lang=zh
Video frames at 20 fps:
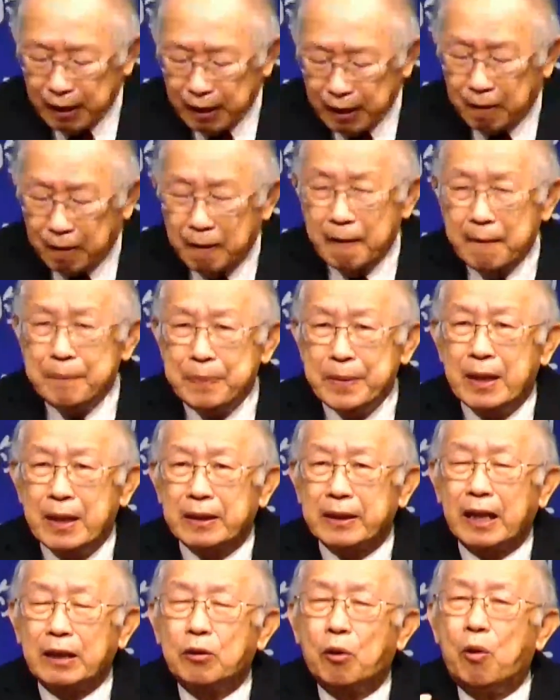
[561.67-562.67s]
哦，
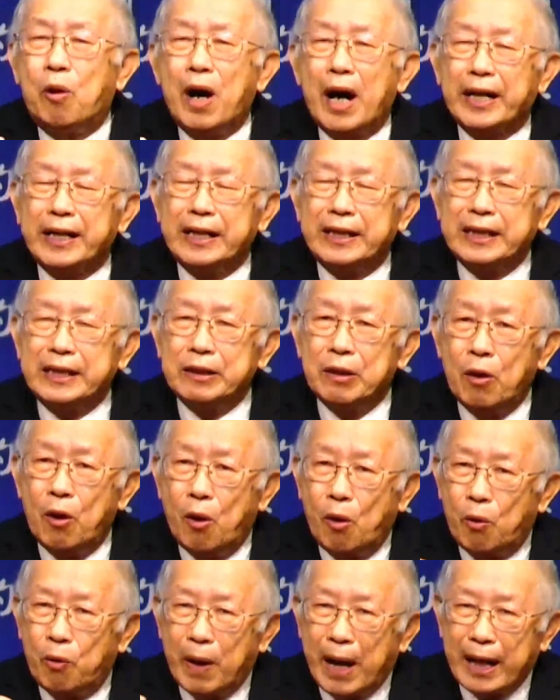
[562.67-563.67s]
他的话语是
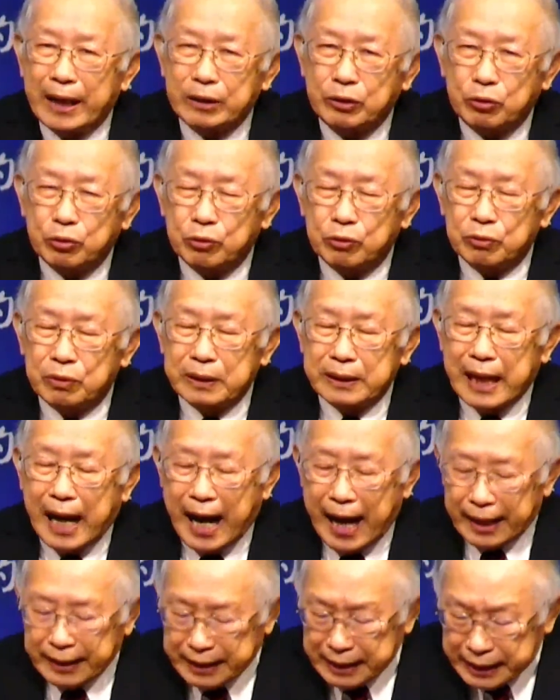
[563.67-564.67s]
发出
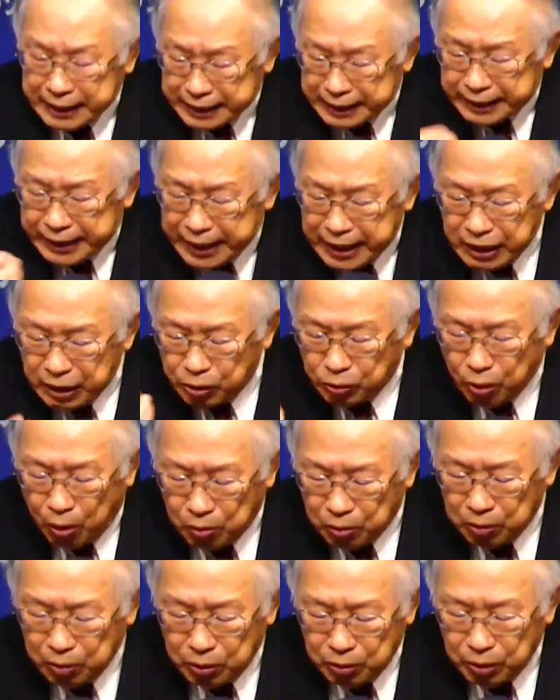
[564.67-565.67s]
他的心
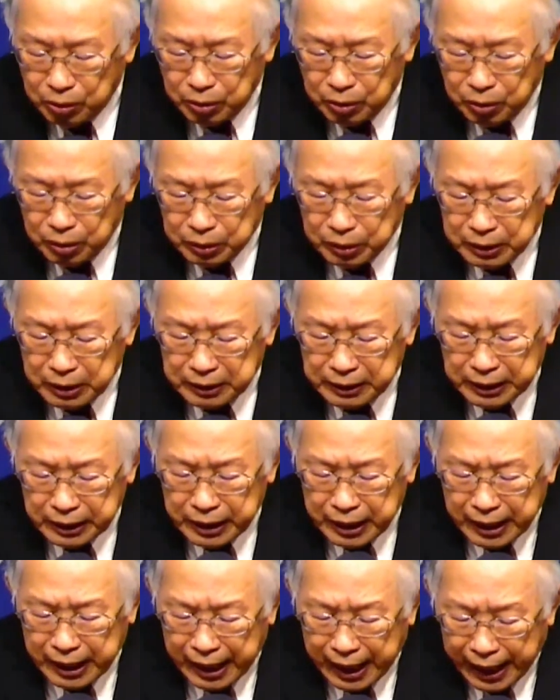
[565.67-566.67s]
中的这
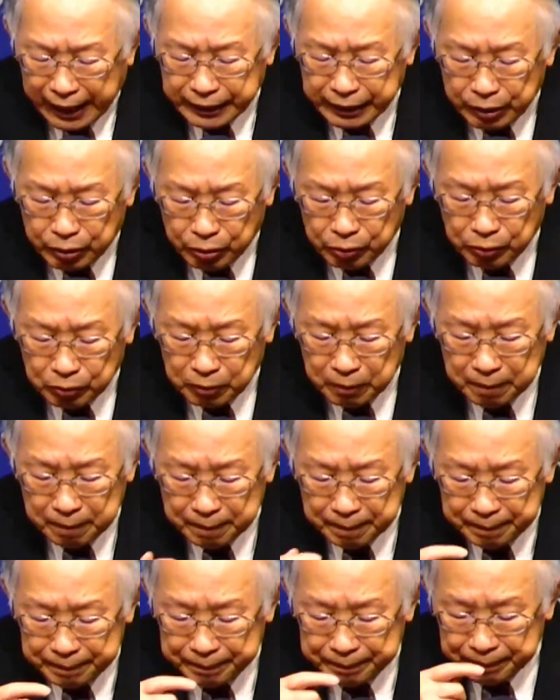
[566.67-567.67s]
个感触，
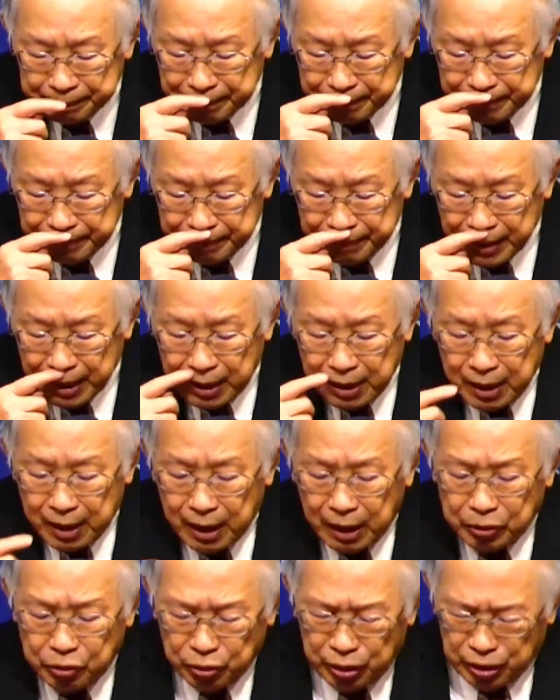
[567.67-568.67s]

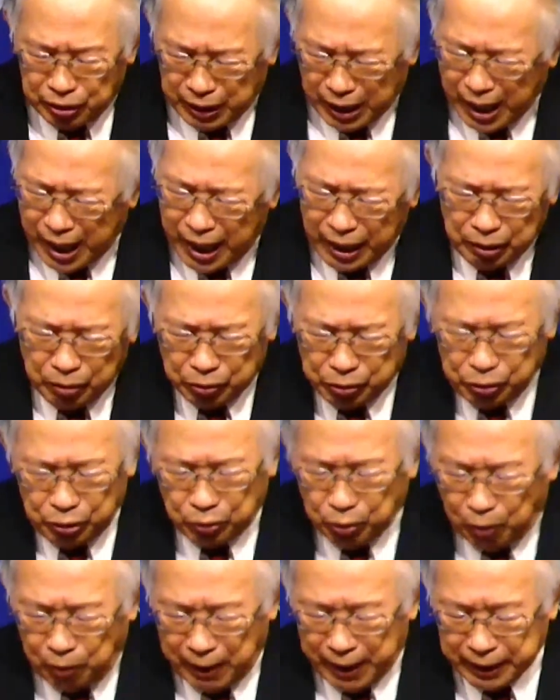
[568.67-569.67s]
他觉得他还有许
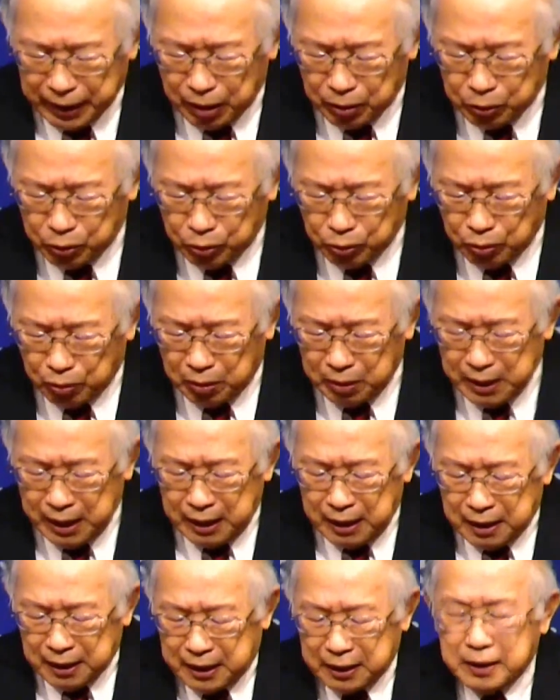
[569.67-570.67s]
多话要说，
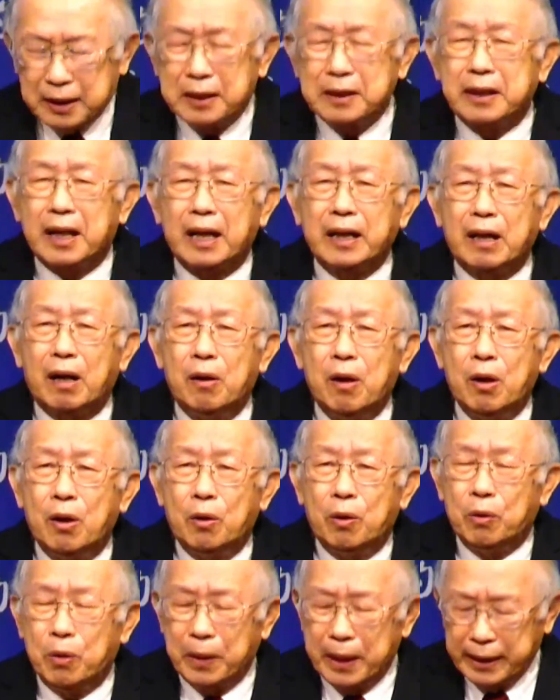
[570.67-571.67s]
可是他要
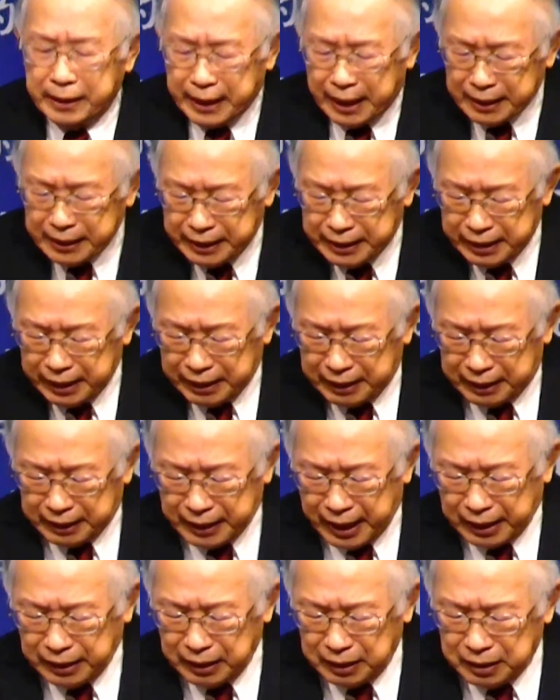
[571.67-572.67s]
非常简
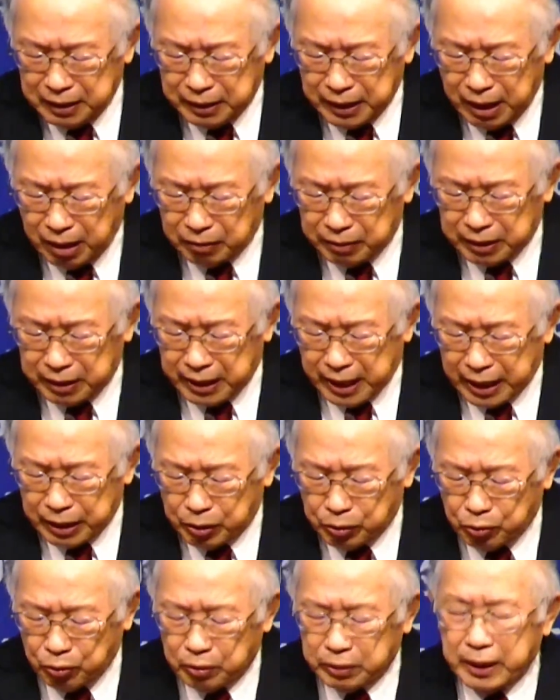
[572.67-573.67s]
单扼要的来
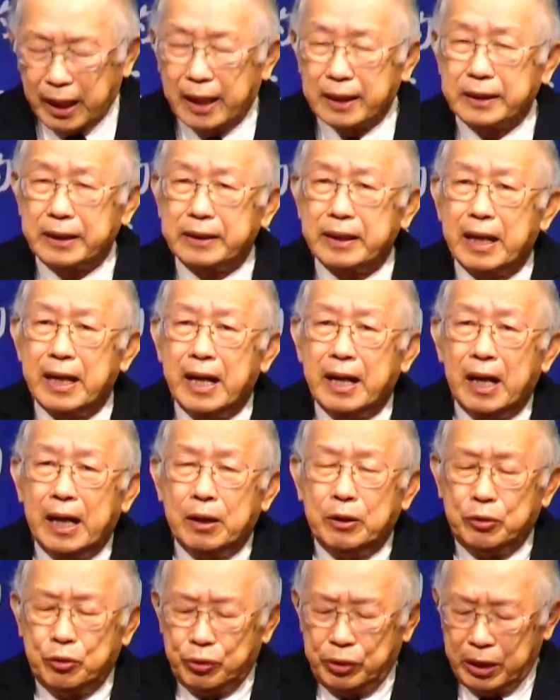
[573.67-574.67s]
说，他是
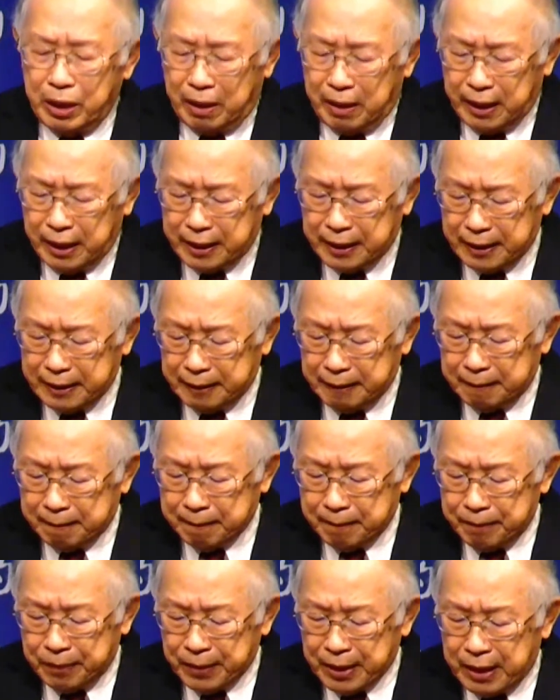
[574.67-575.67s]
需要很。
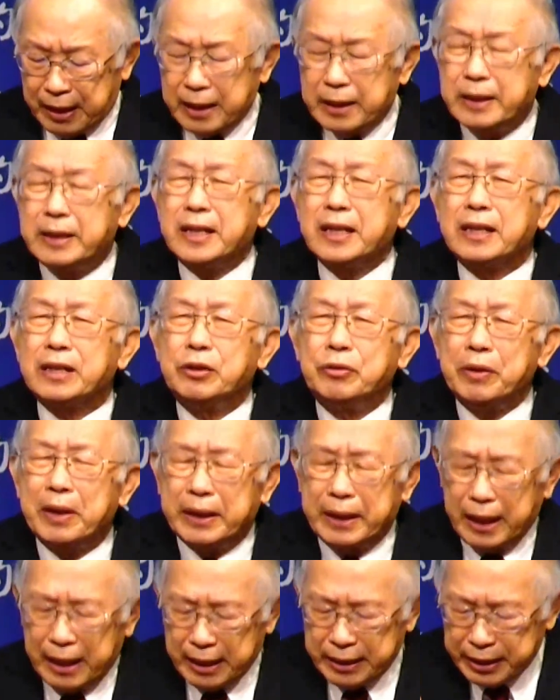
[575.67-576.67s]
很正确
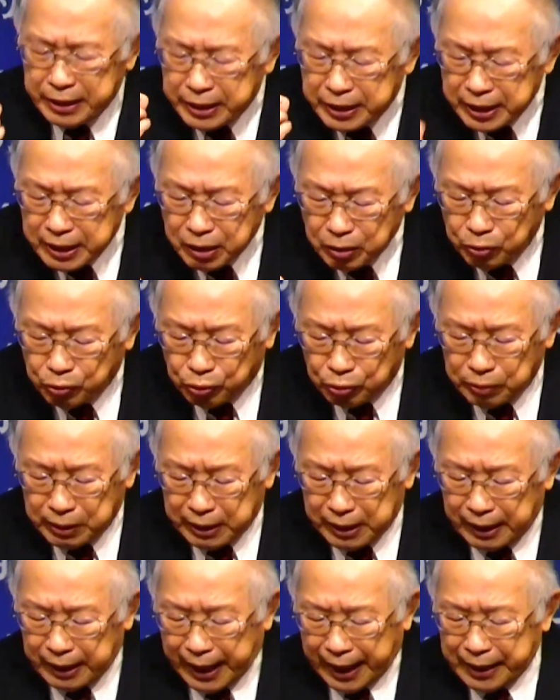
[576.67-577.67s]
的，很精准
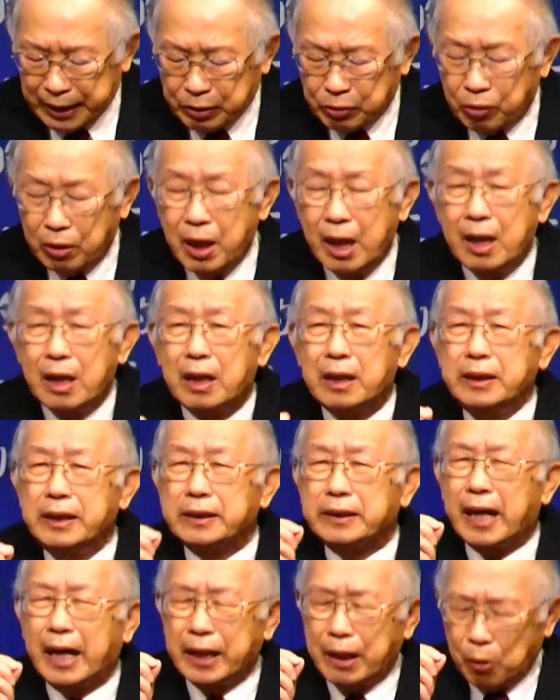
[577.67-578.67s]
的来说，而且
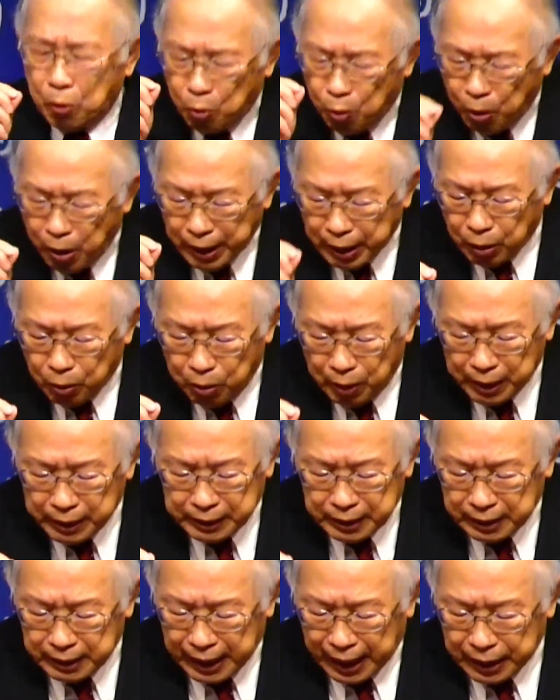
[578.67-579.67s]
他要快快
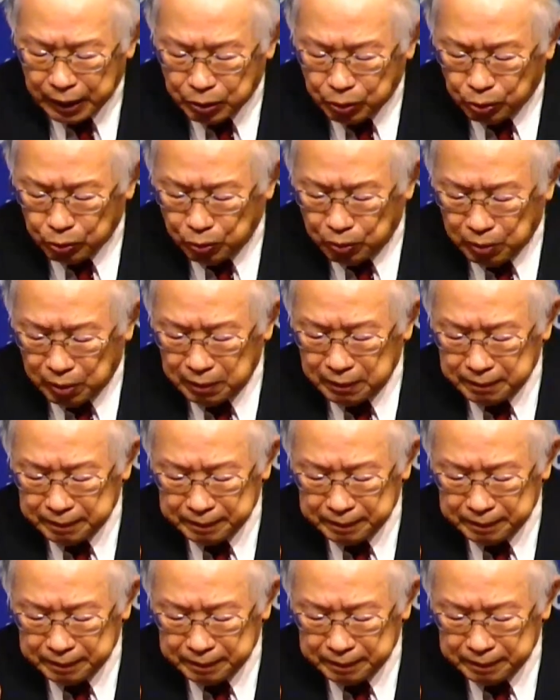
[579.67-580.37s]
的来说。